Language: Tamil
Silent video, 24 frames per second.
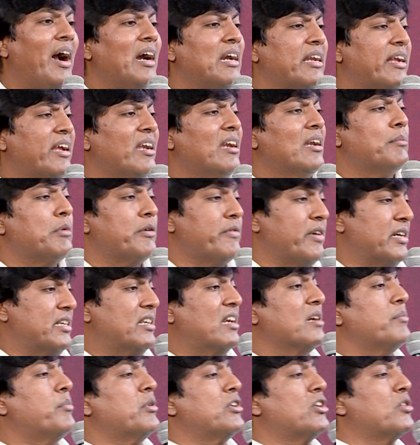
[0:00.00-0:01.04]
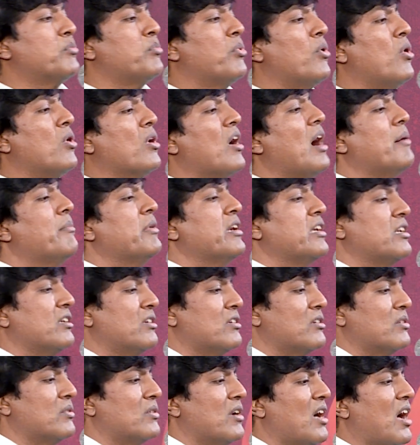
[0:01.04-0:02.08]
வாழ்க்கையில் நம்ம வெட்கப்பட்டு போகாமல்
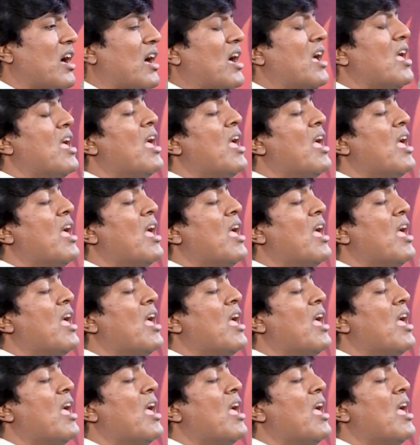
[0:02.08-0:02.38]
இருக்கணும்னா